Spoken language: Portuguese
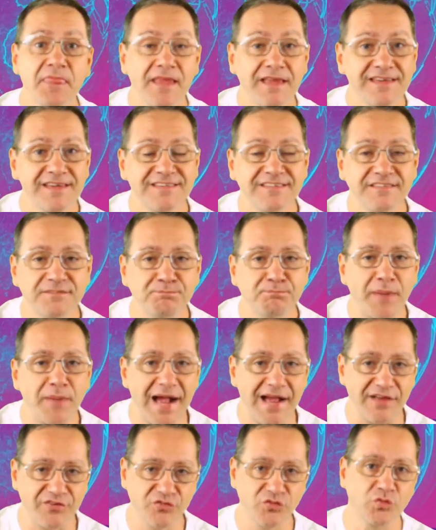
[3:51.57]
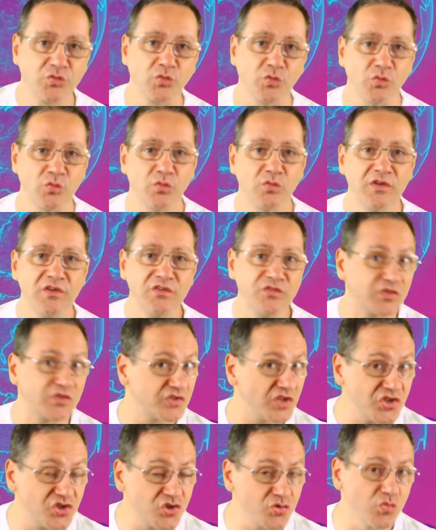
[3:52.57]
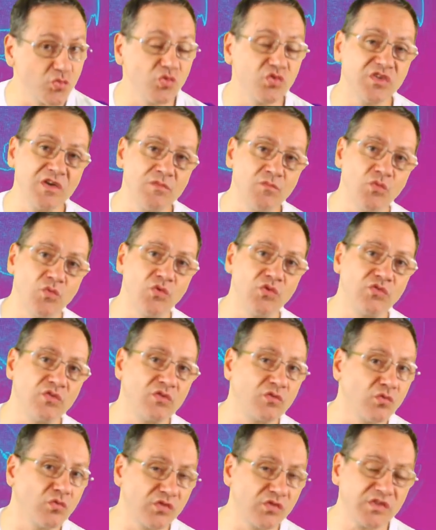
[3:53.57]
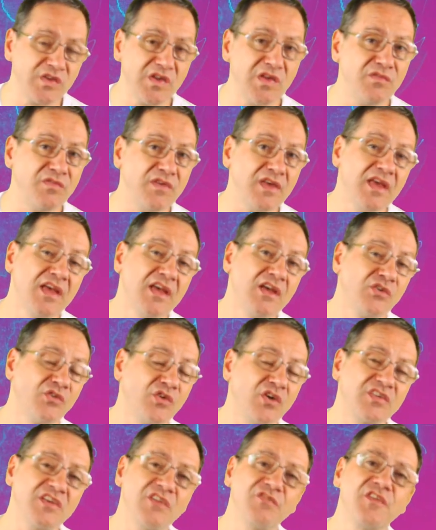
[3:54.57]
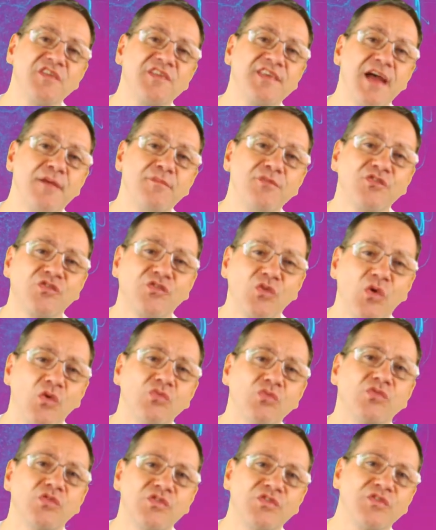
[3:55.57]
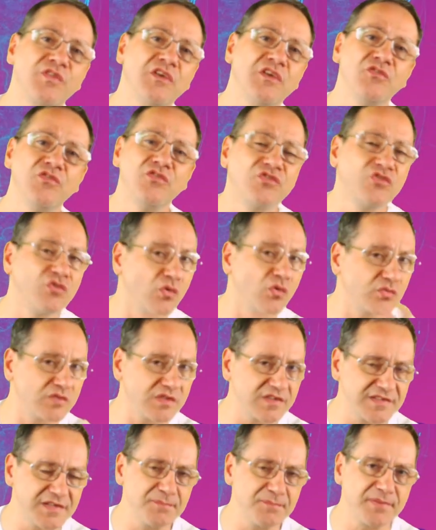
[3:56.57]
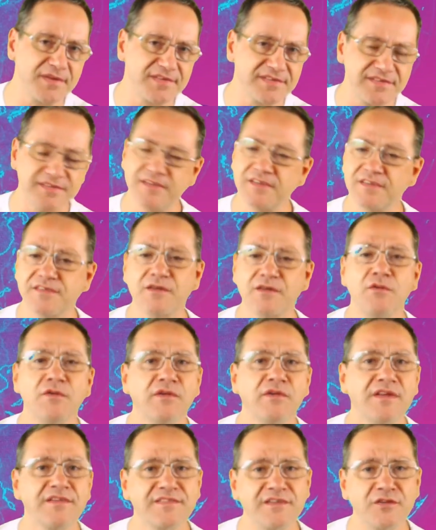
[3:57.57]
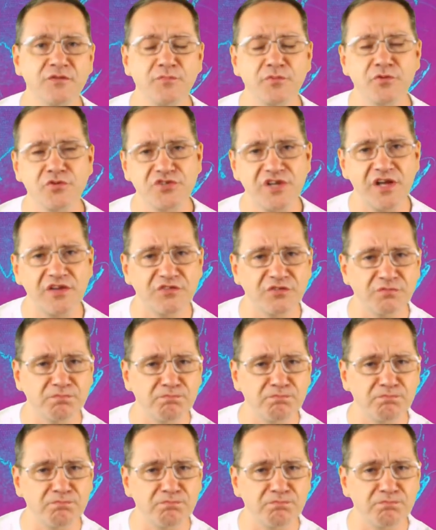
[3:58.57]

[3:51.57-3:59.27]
espaço. Isso a gente usa muito. Inclusive, nós já fizemos outros vídeos de outras empresas que estão lançando projetos